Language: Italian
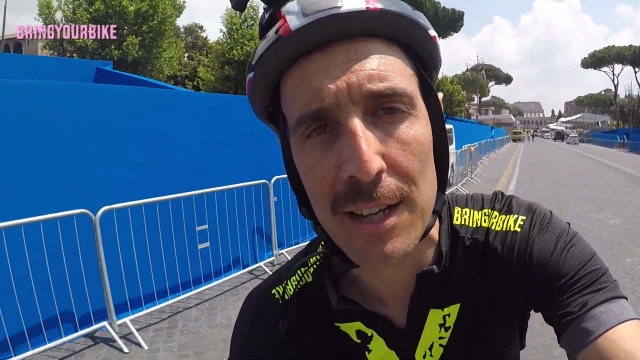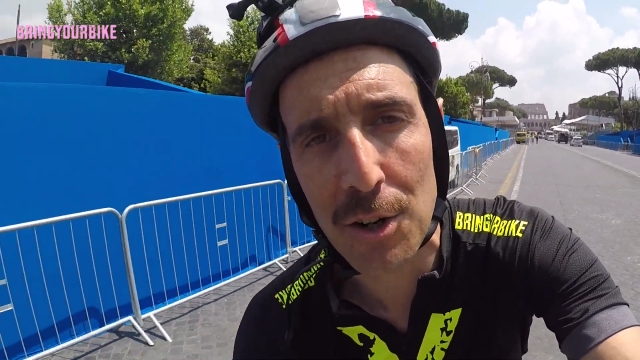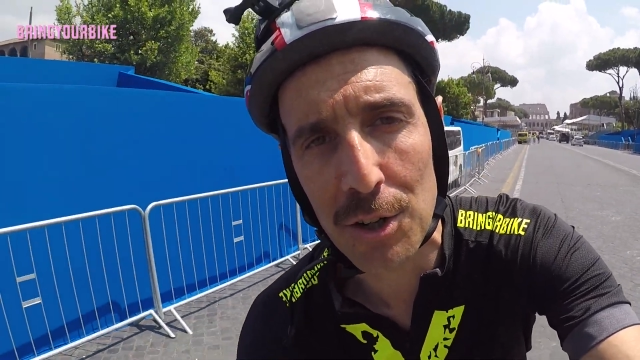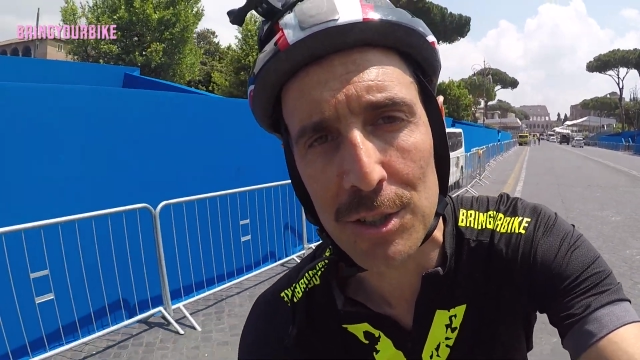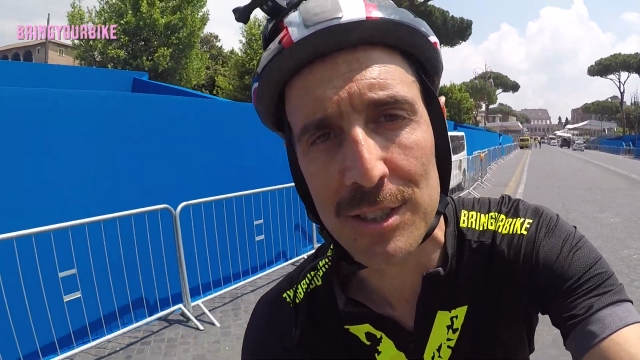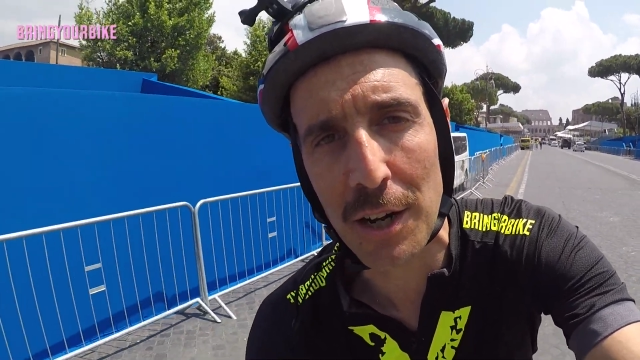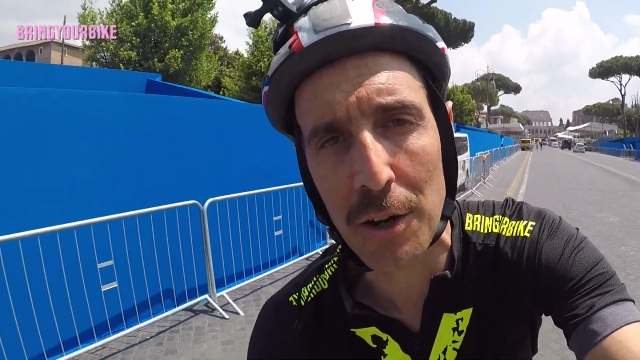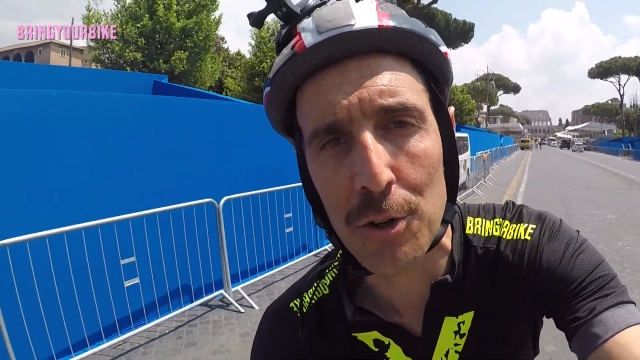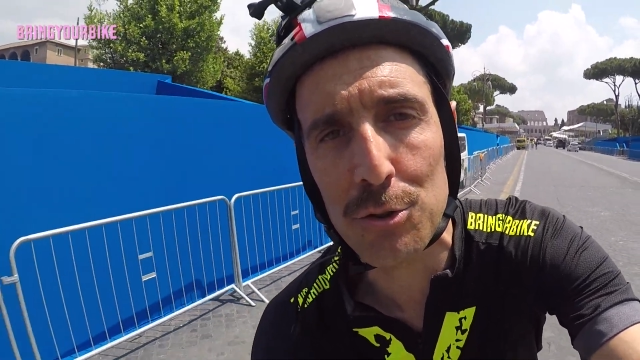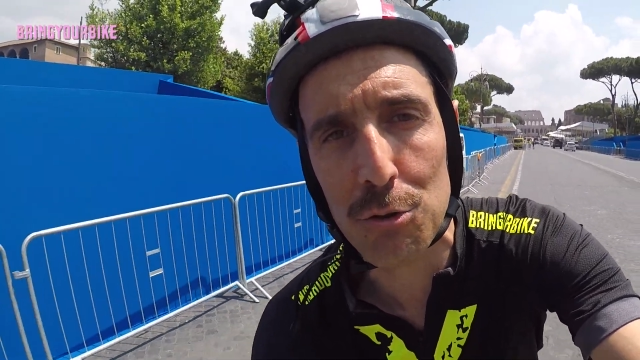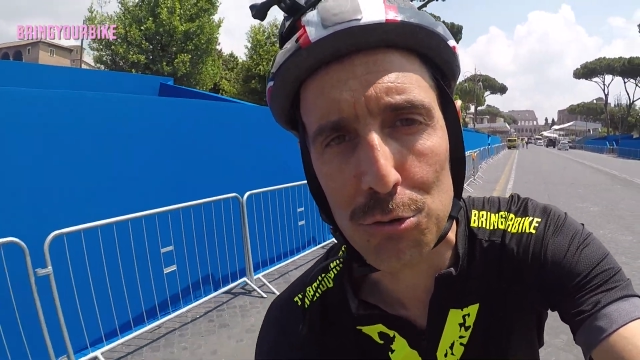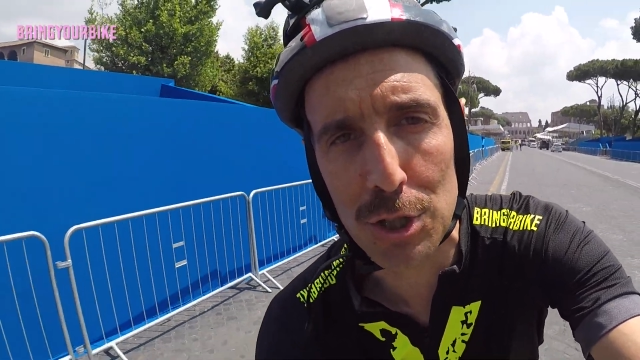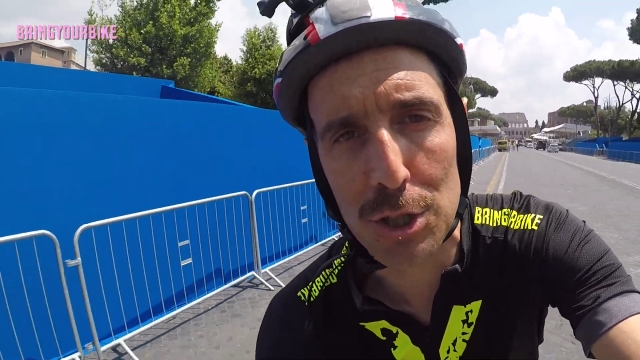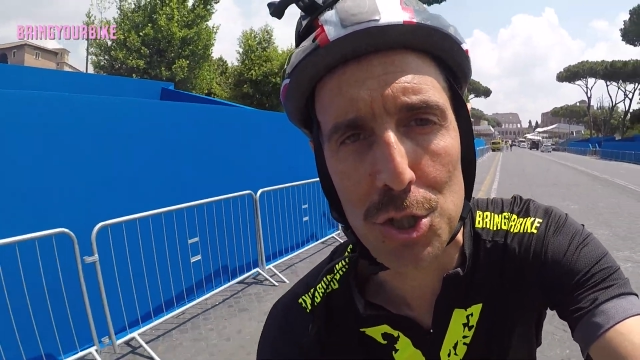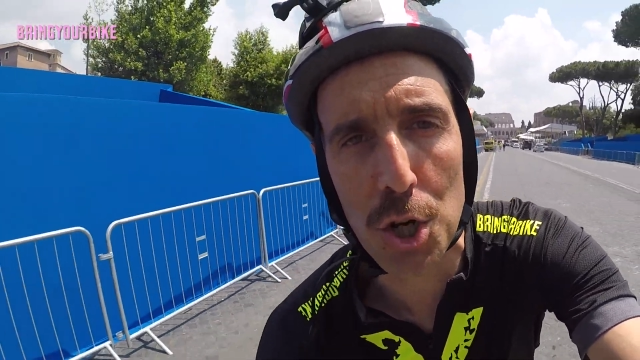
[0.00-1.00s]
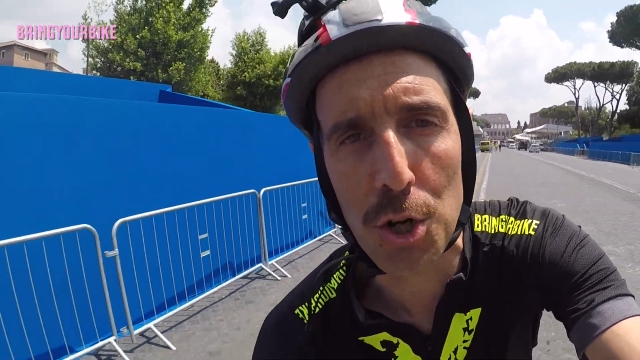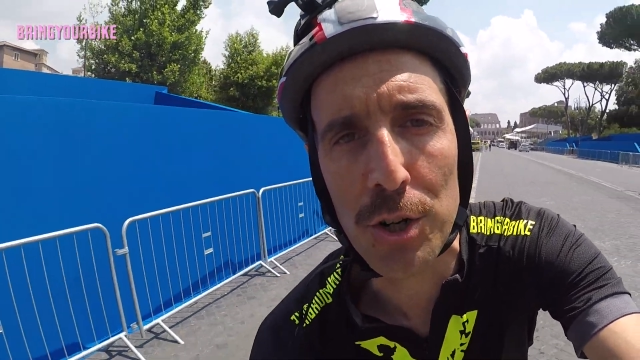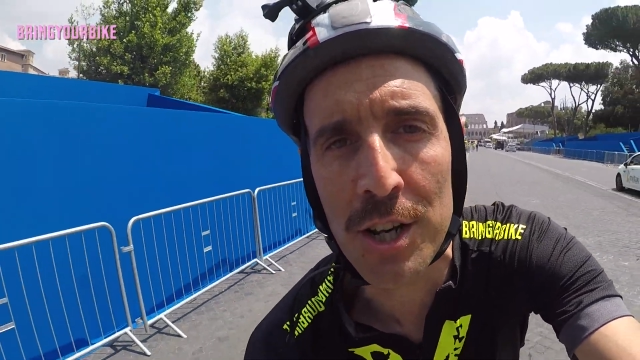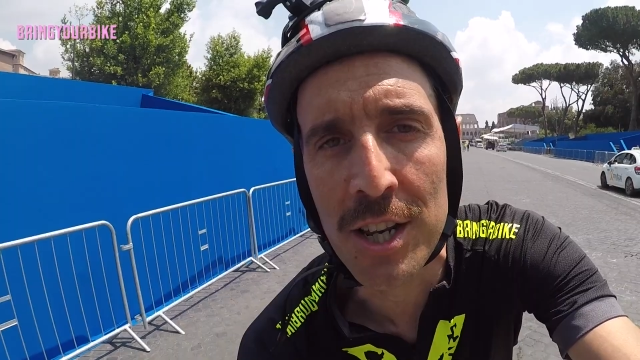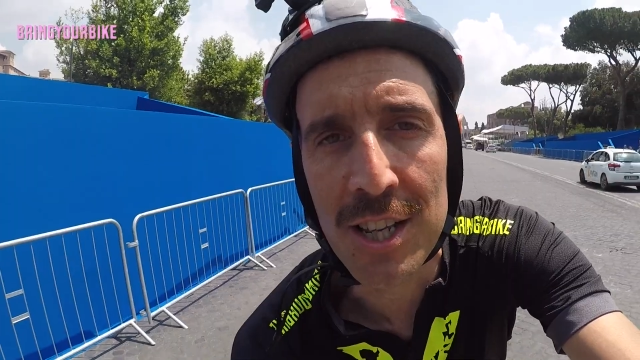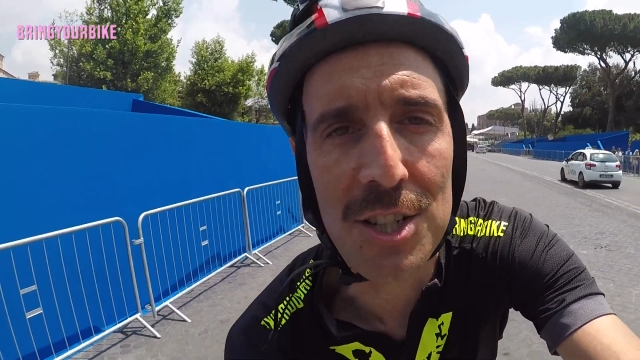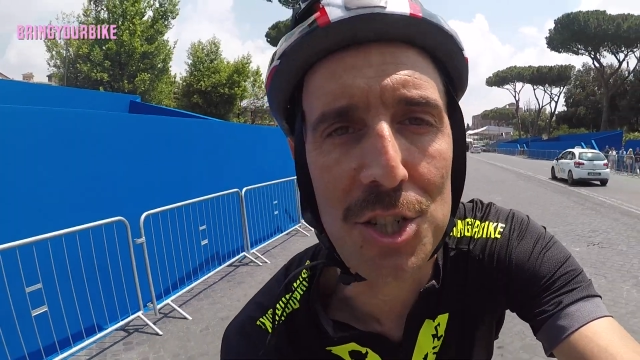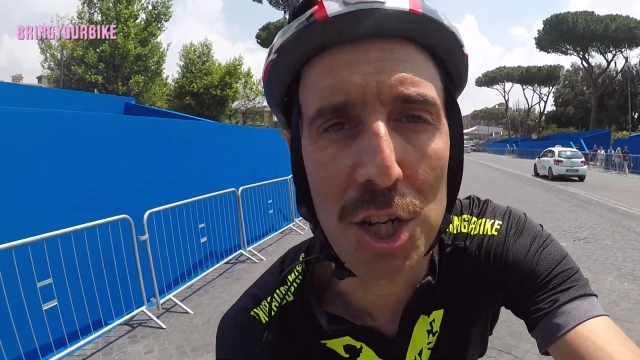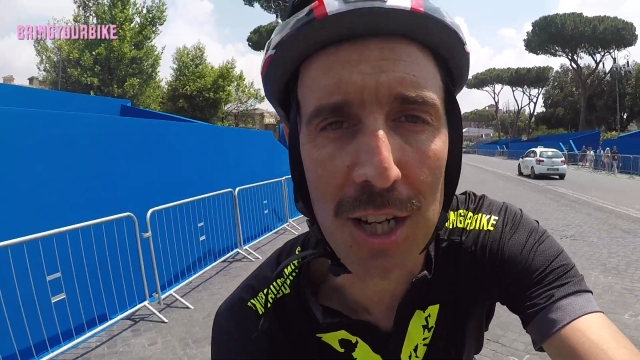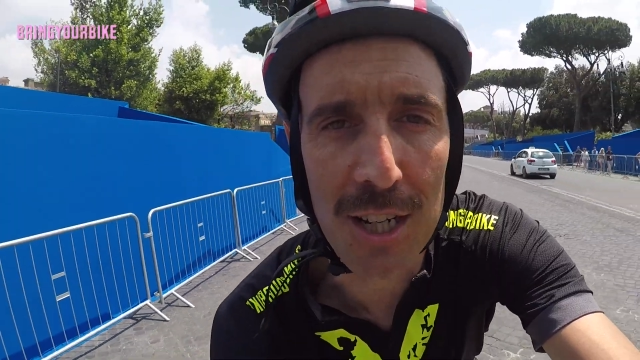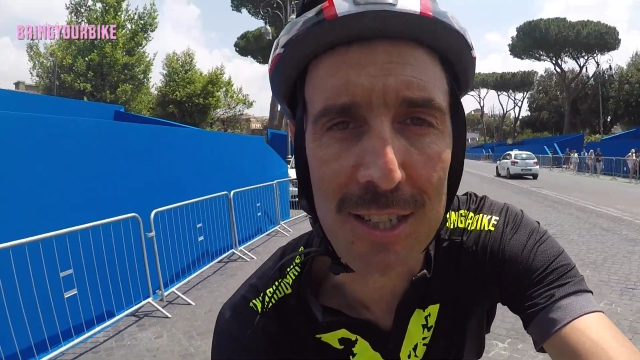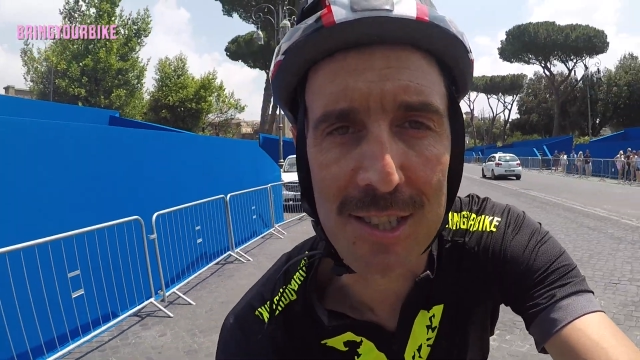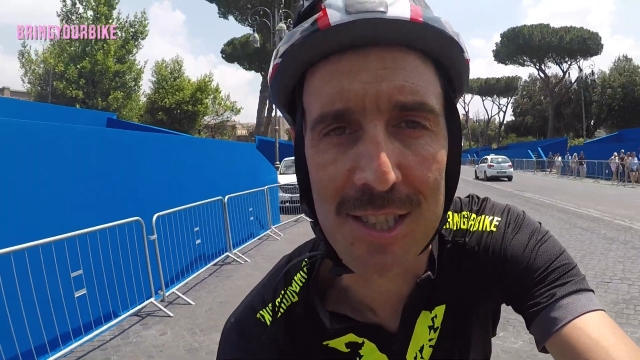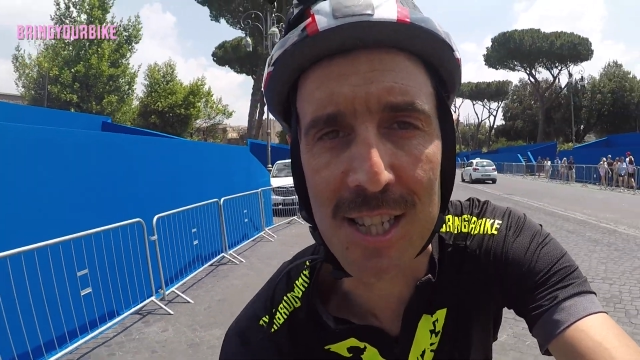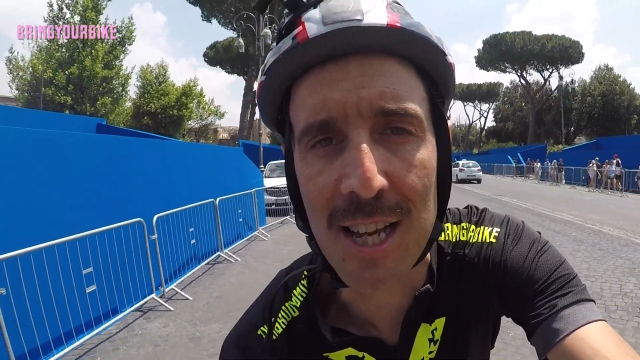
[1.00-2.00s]
incontrano tutti i giorni i
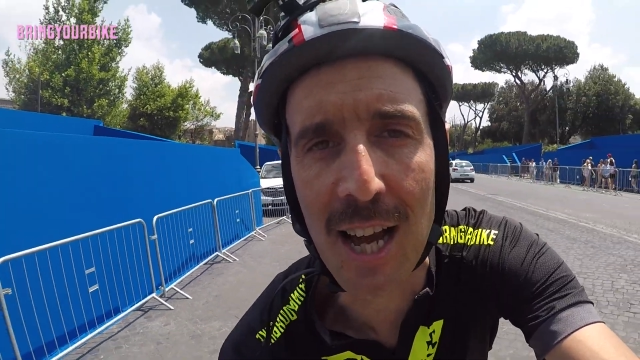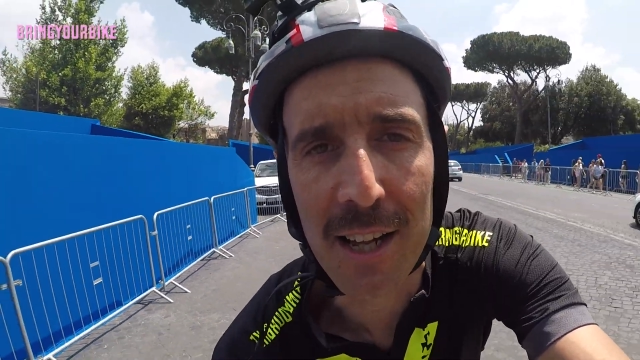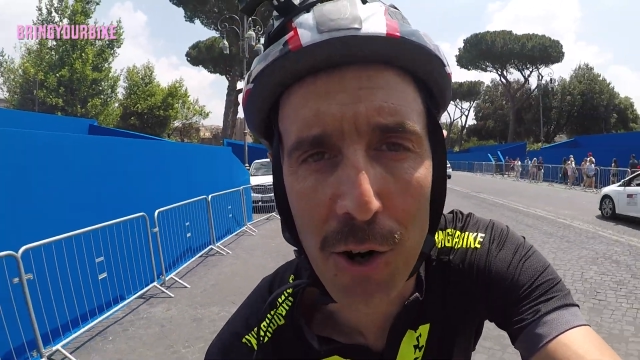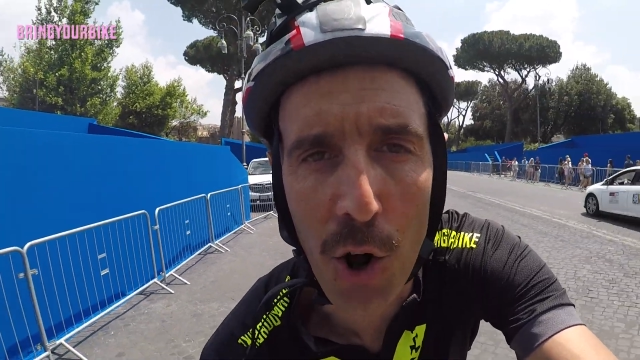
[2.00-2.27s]
ciclisti a